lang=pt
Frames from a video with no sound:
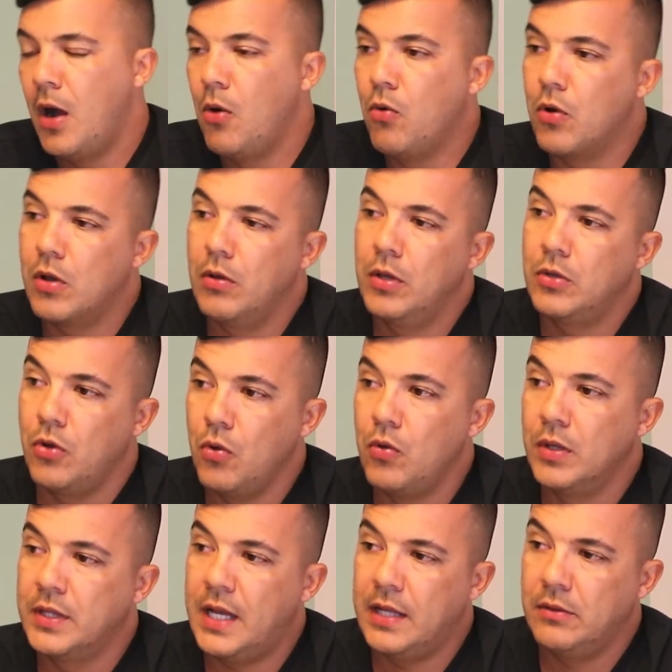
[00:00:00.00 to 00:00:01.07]
Aí o coronel entrou em
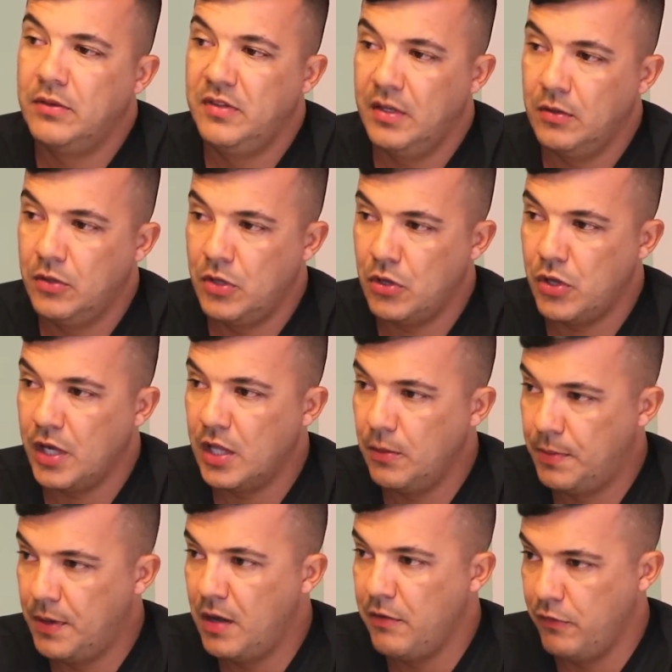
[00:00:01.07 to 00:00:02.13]
contato, dizendo que tinha
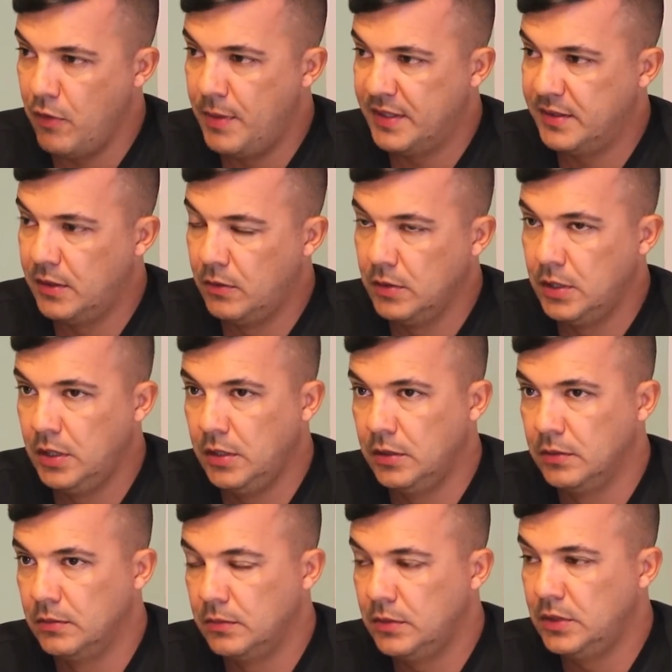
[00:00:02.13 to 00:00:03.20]
chegado para ele a informação
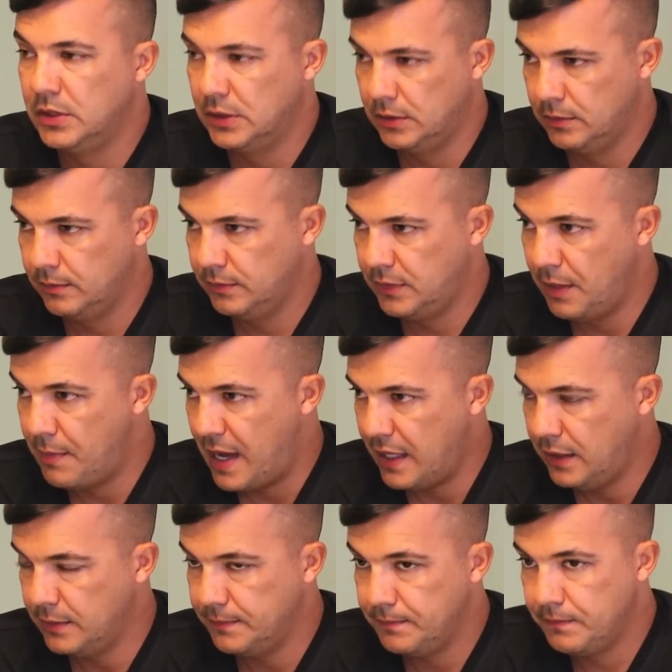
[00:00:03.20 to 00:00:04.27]
que ia ter
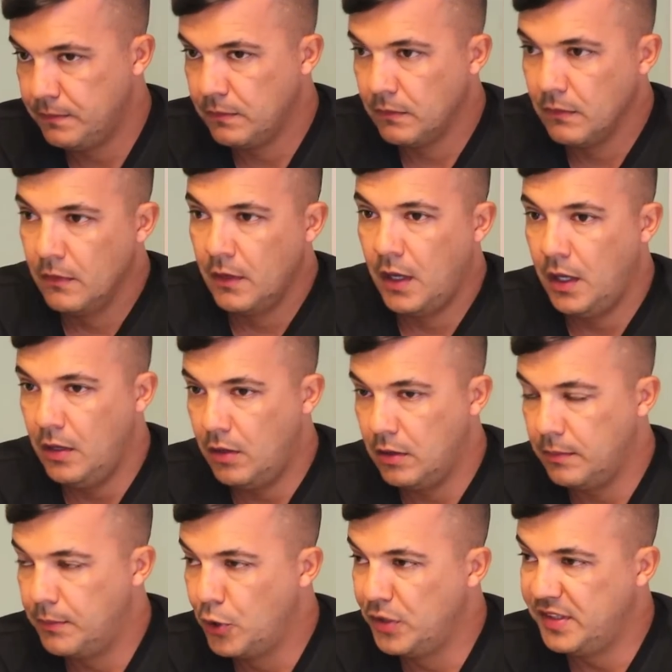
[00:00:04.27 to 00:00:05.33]
baile. Ele, ó,
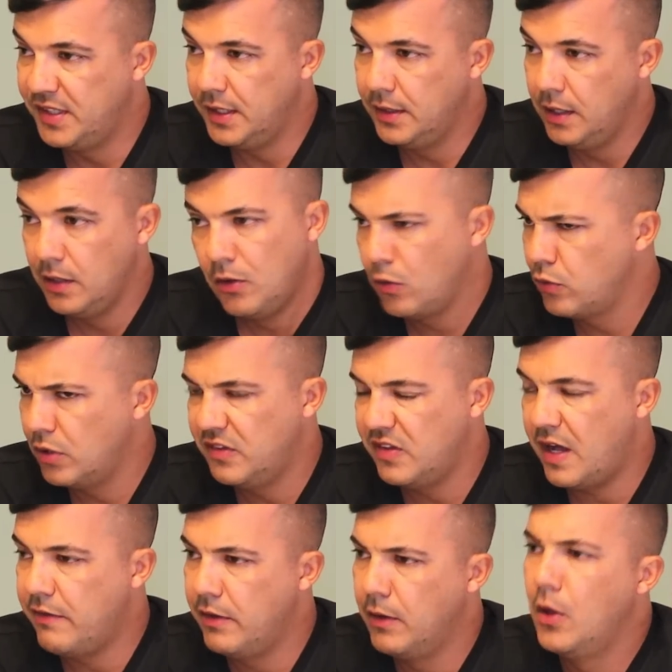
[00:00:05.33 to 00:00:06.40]
proceda, ele não
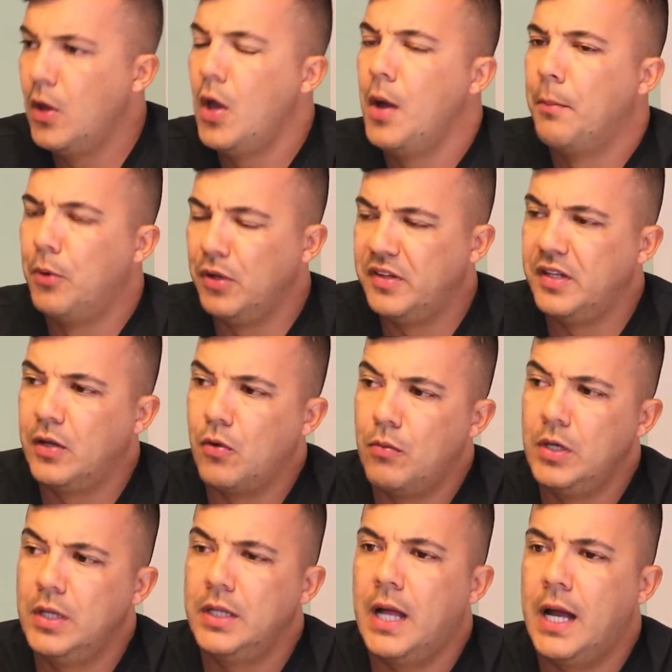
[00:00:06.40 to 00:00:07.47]
autorizava, proceda a
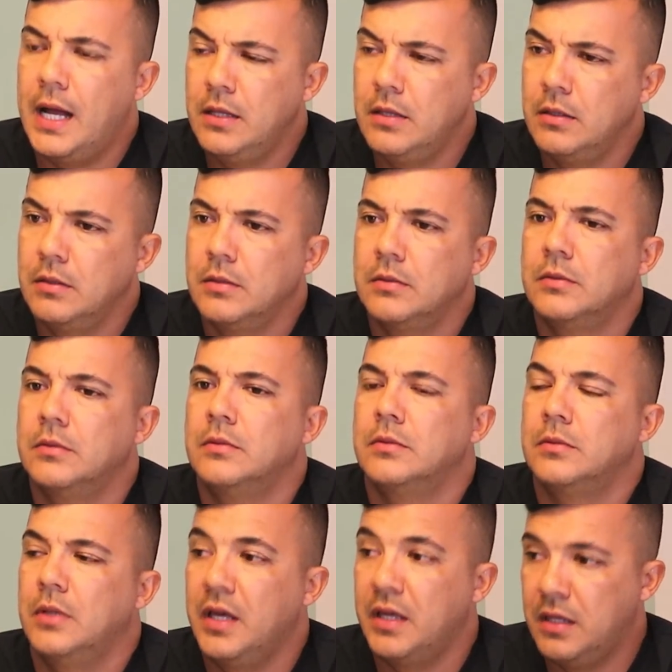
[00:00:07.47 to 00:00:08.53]
comunidade,
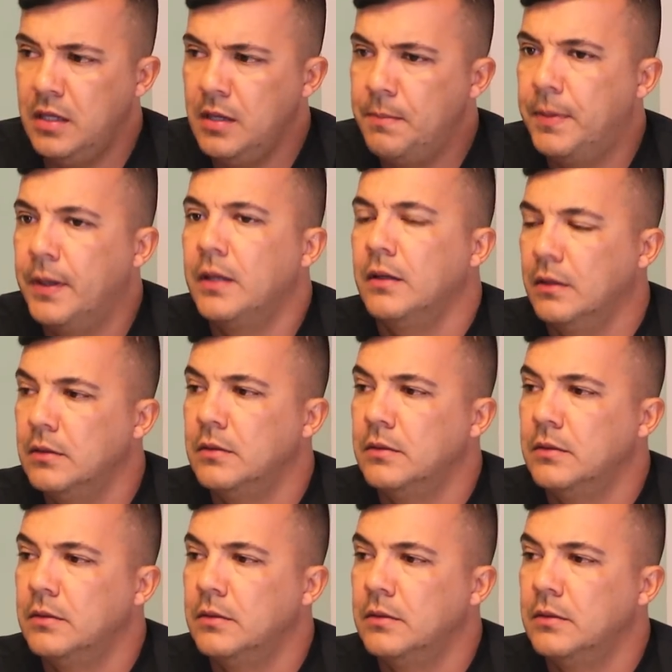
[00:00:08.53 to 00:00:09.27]
equipa